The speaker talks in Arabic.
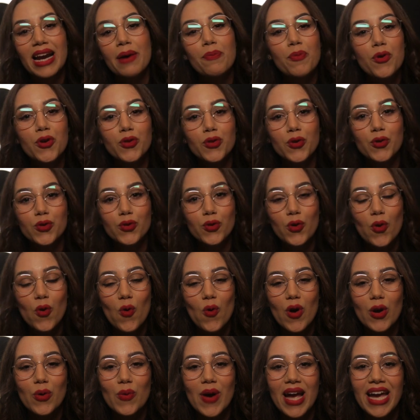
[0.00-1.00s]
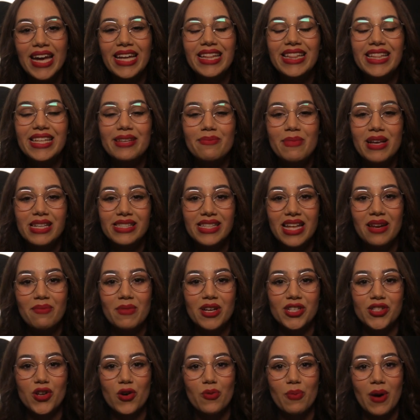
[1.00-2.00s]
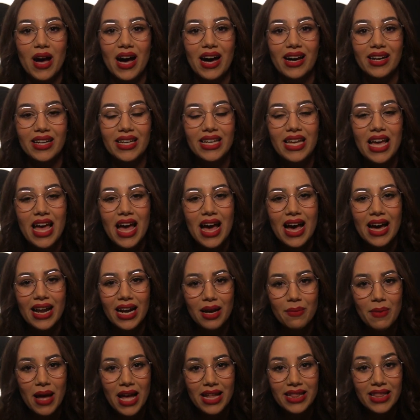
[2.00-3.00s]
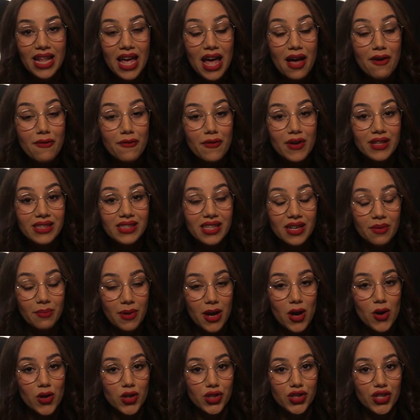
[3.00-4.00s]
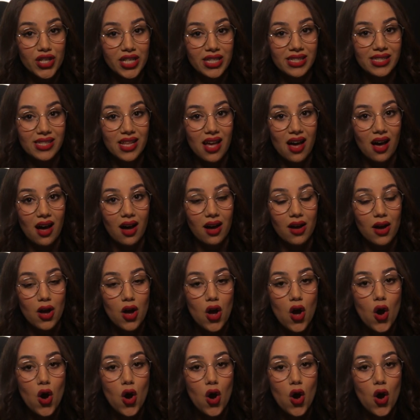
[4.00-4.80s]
الرابر توتو هو الوحيد اللي مازال ما جاوب حاري رغم انها فات 24 ساعه